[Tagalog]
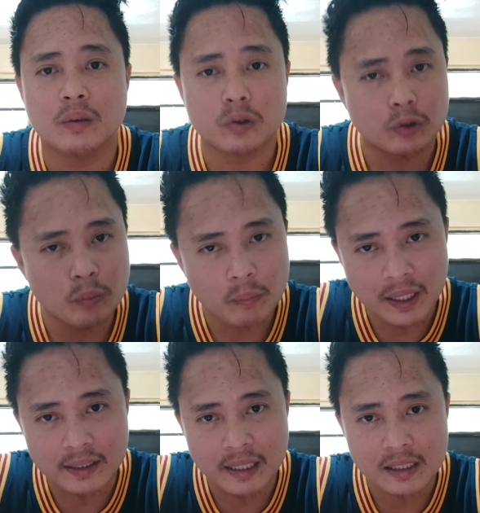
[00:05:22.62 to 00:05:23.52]
gusto mo
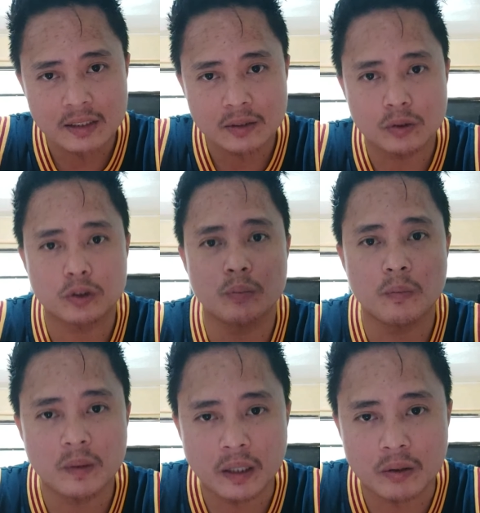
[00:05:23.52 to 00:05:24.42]
maligtas, gusto mo
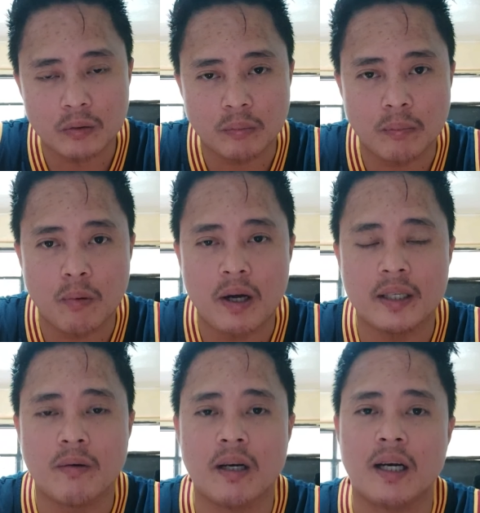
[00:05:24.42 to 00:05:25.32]
magkaroon ng buhay
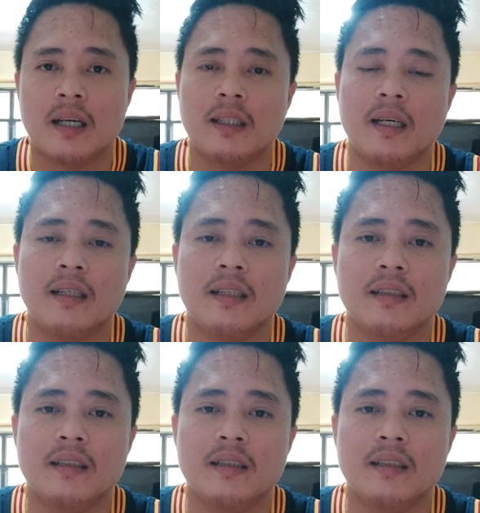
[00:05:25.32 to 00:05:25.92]
na walang hanggan.